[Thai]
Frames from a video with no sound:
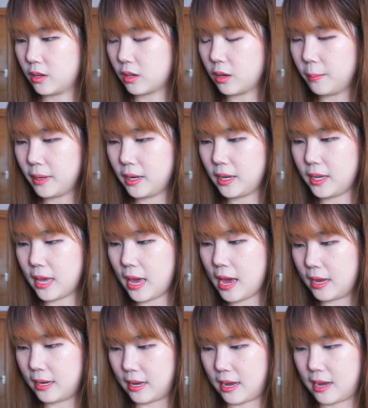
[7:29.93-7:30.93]
ก็ไม่ได้แย่
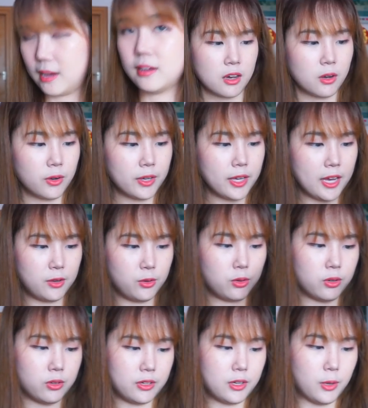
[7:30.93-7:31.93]
นะโอเคทุก
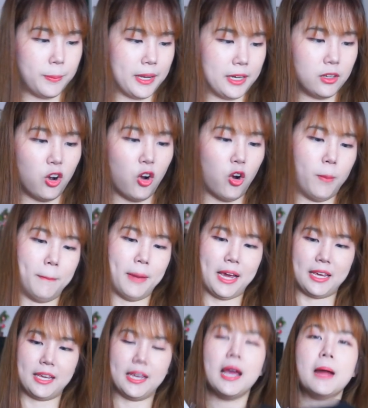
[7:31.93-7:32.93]
คนเดี๋ยวเพจขอไป
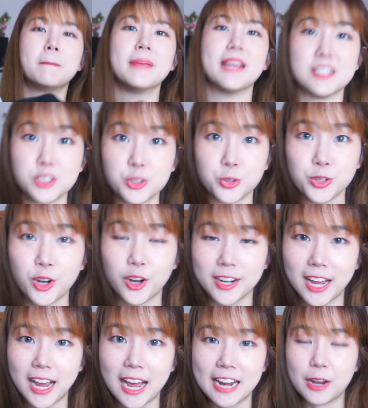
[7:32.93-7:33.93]
เปลี่ยนชุดก่อน
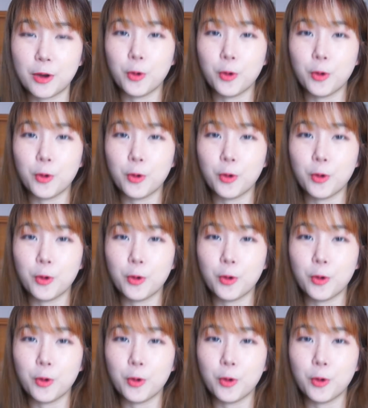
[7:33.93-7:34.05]
นะคะเดี๋